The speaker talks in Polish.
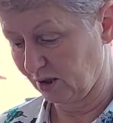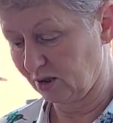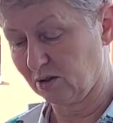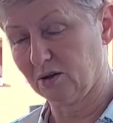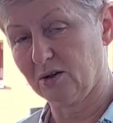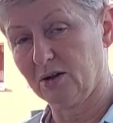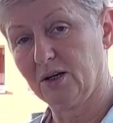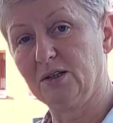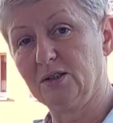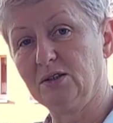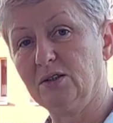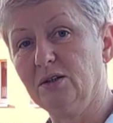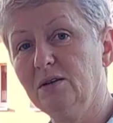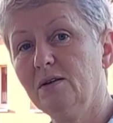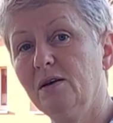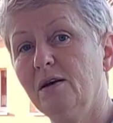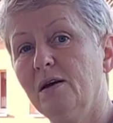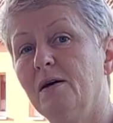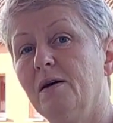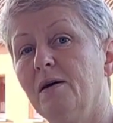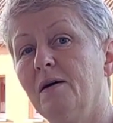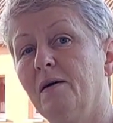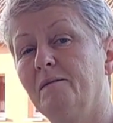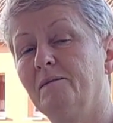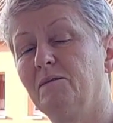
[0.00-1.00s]
kochani.
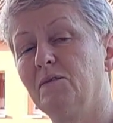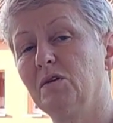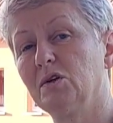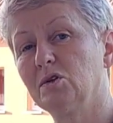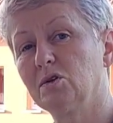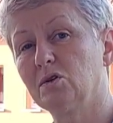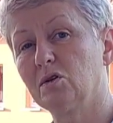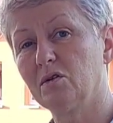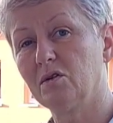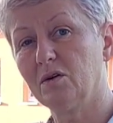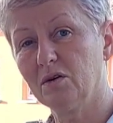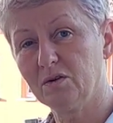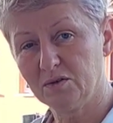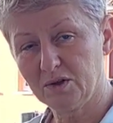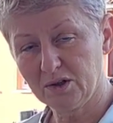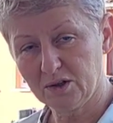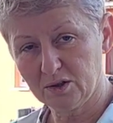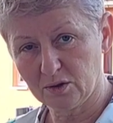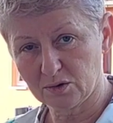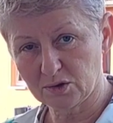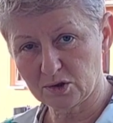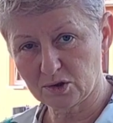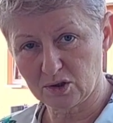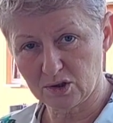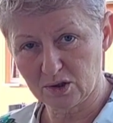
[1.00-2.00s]
No to w
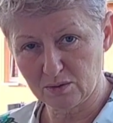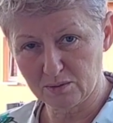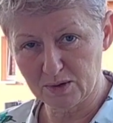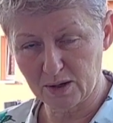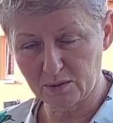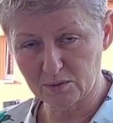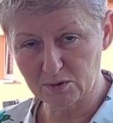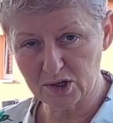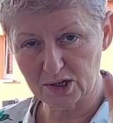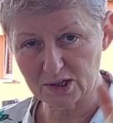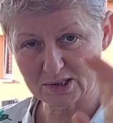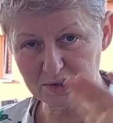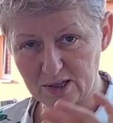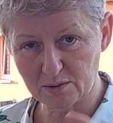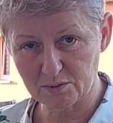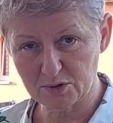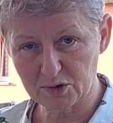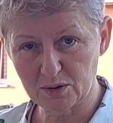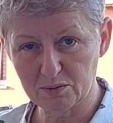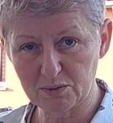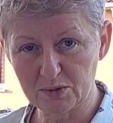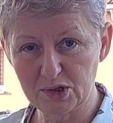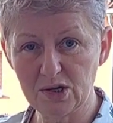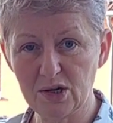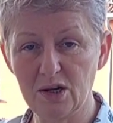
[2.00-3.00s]
jedną stronę miałam czas na
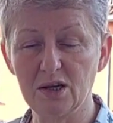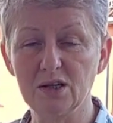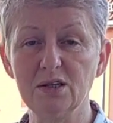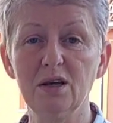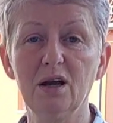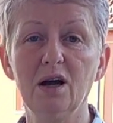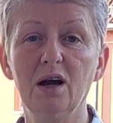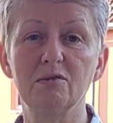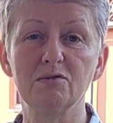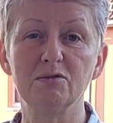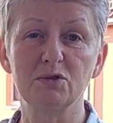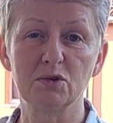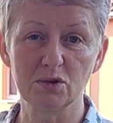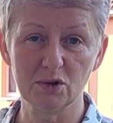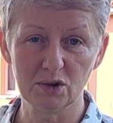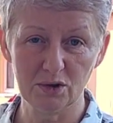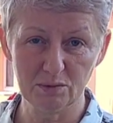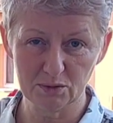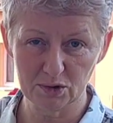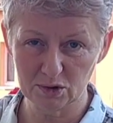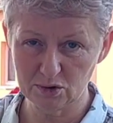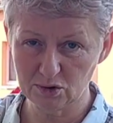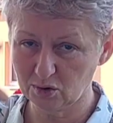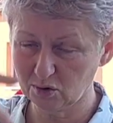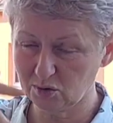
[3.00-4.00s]
przemyślenia, a w drugą,
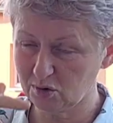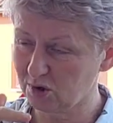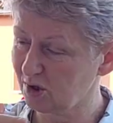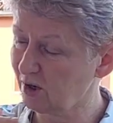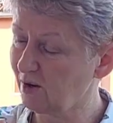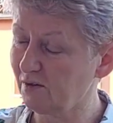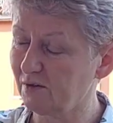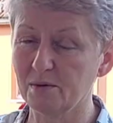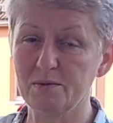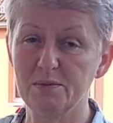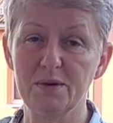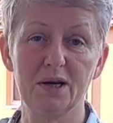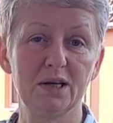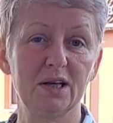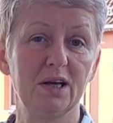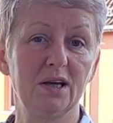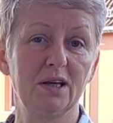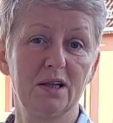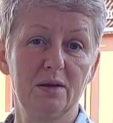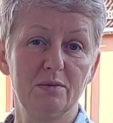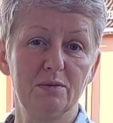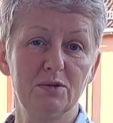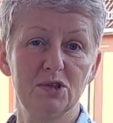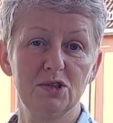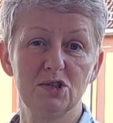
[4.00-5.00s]
no to już nie wiem, jak ja
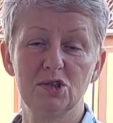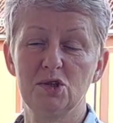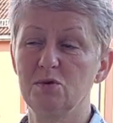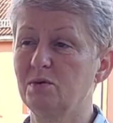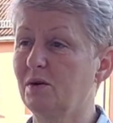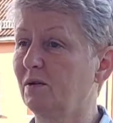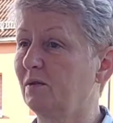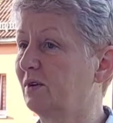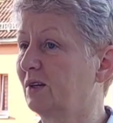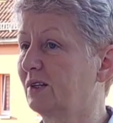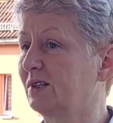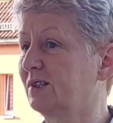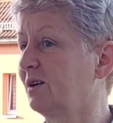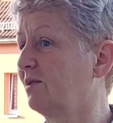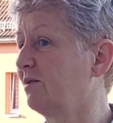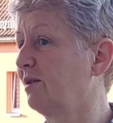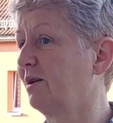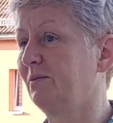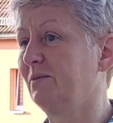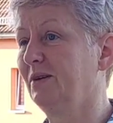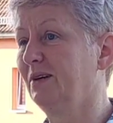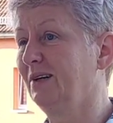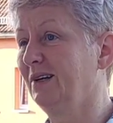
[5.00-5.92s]
tam jeździłam, wracałam.